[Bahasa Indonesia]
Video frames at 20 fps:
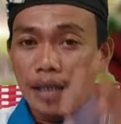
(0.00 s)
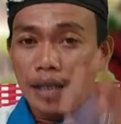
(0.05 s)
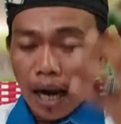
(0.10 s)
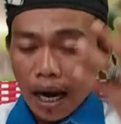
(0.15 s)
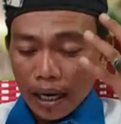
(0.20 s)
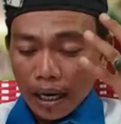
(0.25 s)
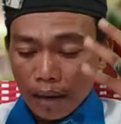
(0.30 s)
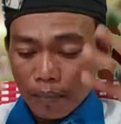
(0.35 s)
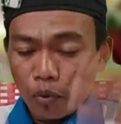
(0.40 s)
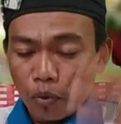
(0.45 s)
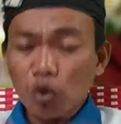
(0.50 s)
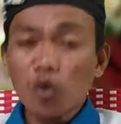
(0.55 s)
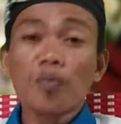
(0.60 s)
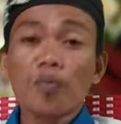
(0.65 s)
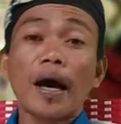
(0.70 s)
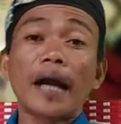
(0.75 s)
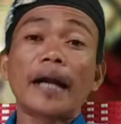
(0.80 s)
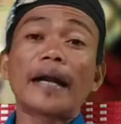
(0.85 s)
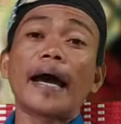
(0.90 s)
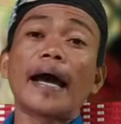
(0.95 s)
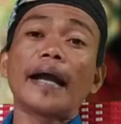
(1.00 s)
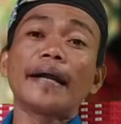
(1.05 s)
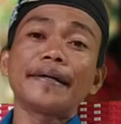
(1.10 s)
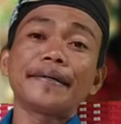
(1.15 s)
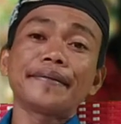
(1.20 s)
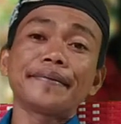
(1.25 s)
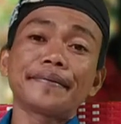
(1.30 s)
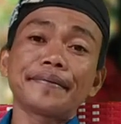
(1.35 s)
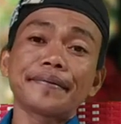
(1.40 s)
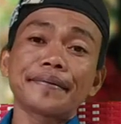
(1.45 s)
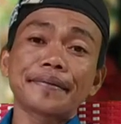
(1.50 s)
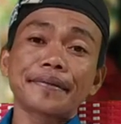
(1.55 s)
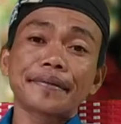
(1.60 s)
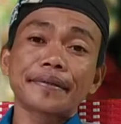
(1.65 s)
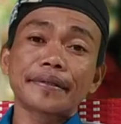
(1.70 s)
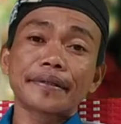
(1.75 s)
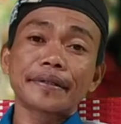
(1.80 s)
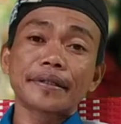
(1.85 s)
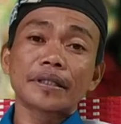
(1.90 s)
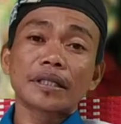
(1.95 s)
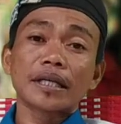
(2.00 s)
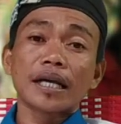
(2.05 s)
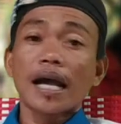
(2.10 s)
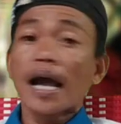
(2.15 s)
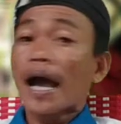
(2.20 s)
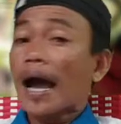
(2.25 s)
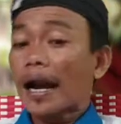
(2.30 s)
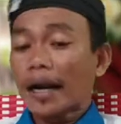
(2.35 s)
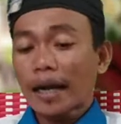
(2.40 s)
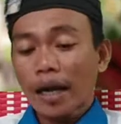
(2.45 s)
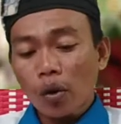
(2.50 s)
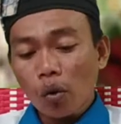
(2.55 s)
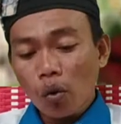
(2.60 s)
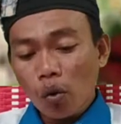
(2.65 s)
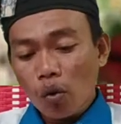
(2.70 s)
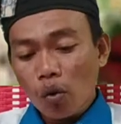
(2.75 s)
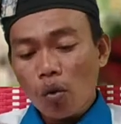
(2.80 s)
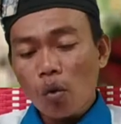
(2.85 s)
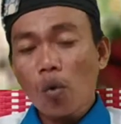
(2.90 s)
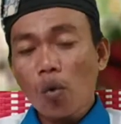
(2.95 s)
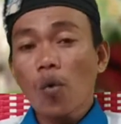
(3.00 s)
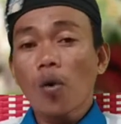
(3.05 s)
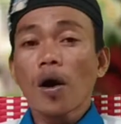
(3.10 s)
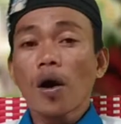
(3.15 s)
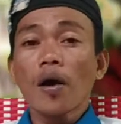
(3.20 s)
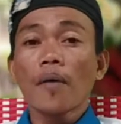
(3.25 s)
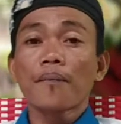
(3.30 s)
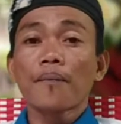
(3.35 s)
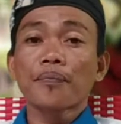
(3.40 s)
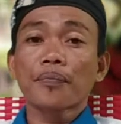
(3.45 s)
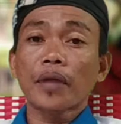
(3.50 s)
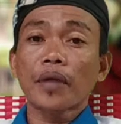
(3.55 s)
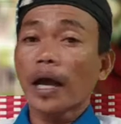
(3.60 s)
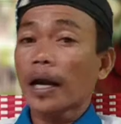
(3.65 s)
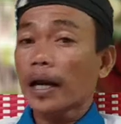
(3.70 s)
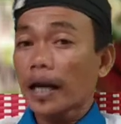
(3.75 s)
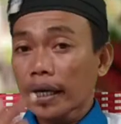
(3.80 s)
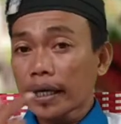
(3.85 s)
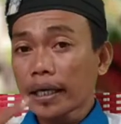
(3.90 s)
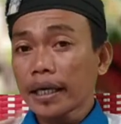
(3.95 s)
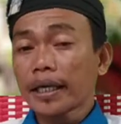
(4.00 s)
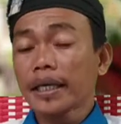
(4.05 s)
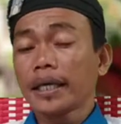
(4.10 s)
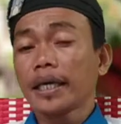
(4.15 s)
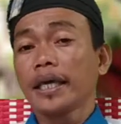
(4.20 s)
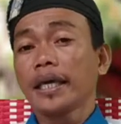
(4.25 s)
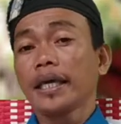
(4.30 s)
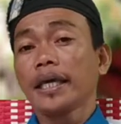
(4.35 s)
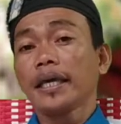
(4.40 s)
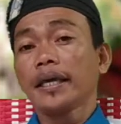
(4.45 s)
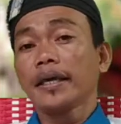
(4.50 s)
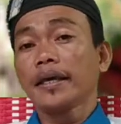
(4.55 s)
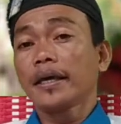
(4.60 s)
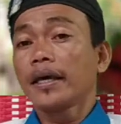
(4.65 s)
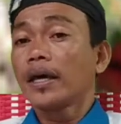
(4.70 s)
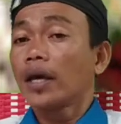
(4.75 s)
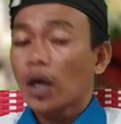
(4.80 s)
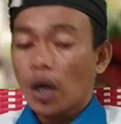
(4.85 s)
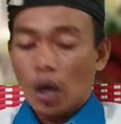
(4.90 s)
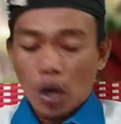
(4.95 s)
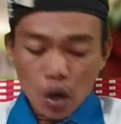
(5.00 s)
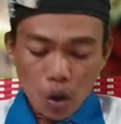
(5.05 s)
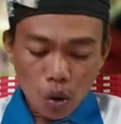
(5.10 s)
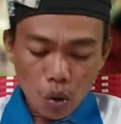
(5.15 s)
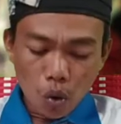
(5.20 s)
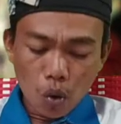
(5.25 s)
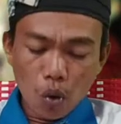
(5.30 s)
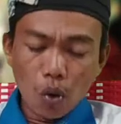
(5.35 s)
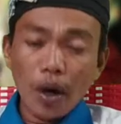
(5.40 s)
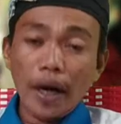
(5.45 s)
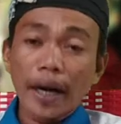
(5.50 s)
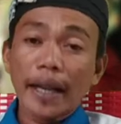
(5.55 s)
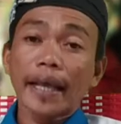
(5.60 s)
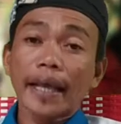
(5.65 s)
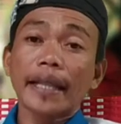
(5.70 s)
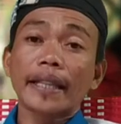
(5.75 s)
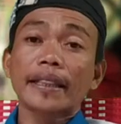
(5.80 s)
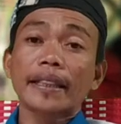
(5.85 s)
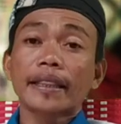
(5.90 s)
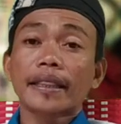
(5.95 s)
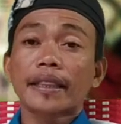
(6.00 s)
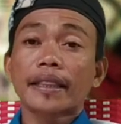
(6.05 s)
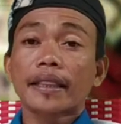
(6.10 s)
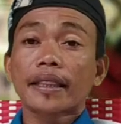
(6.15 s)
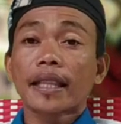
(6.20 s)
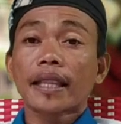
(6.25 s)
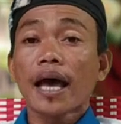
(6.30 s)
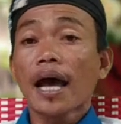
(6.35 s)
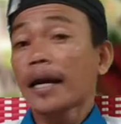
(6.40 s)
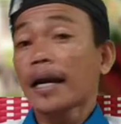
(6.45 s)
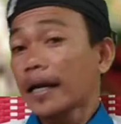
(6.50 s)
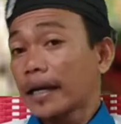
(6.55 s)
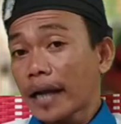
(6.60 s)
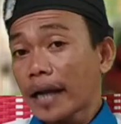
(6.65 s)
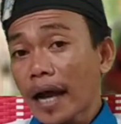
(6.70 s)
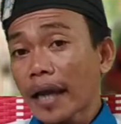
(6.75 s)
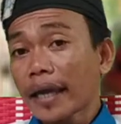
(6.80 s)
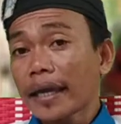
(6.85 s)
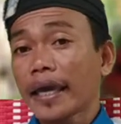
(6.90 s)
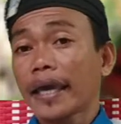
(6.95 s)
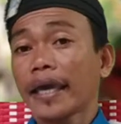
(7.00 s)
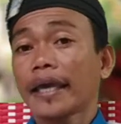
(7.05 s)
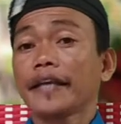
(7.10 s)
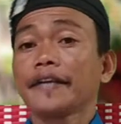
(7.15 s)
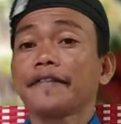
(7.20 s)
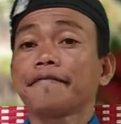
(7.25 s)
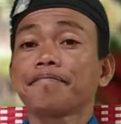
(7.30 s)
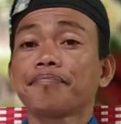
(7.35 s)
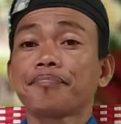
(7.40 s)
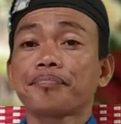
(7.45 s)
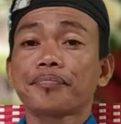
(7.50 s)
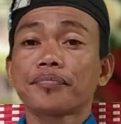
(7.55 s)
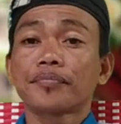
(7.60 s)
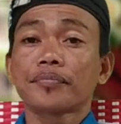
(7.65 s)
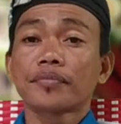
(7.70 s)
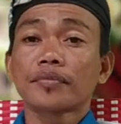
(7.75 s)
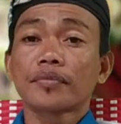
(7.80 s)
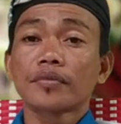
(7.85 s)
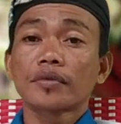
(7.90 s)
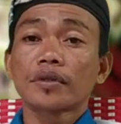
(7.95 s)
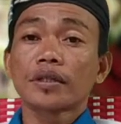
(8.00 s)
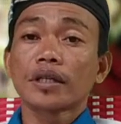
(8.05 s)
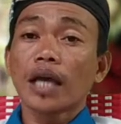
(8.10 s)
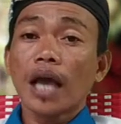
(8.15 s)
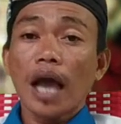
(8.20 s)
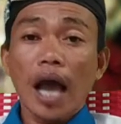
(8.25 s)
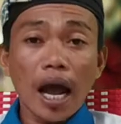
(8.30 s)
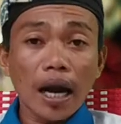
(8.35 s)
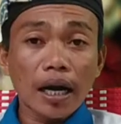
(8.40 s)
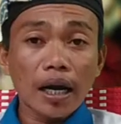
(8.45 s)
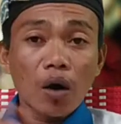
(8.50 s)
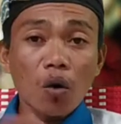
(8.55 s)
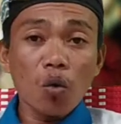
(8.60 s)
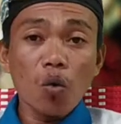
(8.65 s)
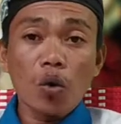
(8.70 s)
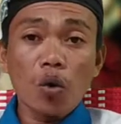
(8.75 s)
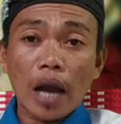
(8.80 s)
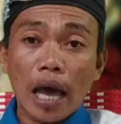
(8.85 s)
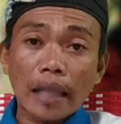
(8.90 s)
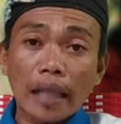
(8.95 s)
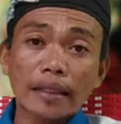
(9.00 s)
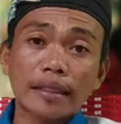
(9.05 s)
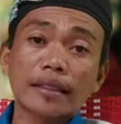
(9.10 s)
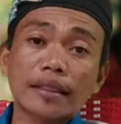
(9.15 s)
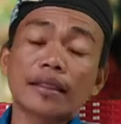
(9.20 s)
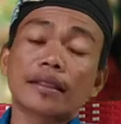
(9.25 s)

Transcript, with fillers: ada bulu badan, ada kuku, ada gigi, kulit, ada daging, ada urat,